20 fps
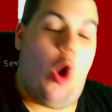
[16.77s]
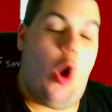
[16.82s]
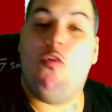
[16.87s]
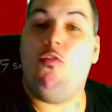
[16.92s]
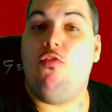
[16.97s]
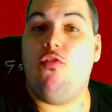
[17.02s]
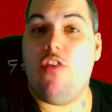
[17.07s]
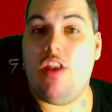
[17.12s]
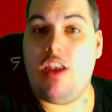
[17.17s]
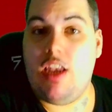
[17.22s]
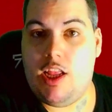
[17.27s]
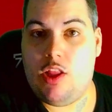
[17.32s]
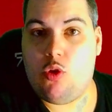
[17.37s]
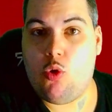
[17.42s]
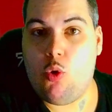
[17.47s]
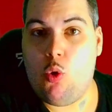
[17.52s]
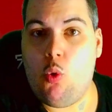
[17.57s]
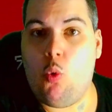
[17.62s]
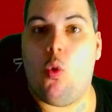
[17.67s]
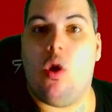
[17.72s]
Ho
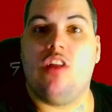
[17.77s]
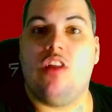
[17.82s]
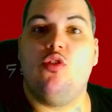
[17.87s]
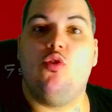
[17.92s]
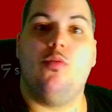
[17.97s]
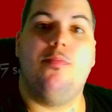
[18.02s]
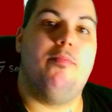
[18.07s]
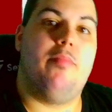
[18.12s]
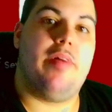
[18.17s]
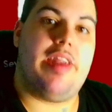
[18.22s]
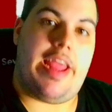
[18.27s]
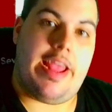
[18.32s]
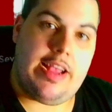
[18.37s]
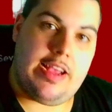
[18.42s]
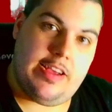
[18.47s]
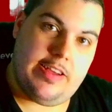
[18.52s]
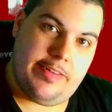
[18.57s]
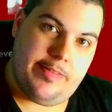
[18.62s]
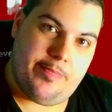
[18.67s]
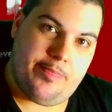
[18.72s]
finito Quantum
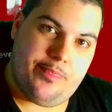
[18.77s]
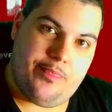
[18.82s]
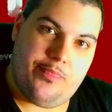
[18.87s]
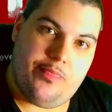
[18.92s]
Break,